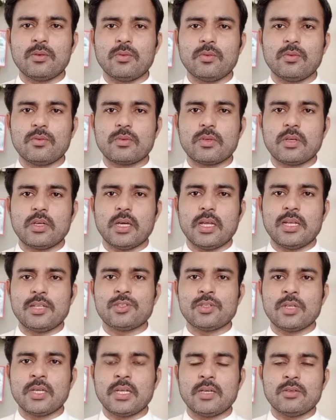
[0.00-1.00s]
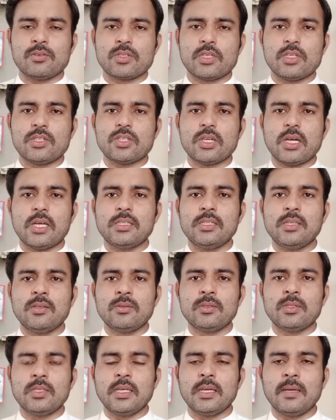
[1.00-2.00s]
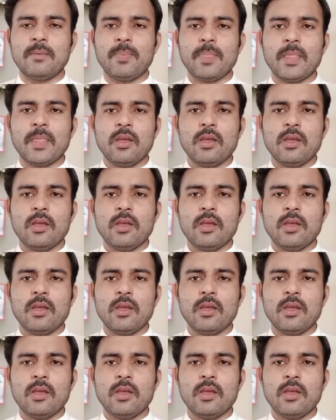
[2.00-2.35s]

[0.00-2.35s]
को कल जो है ना उसकी शादी होती है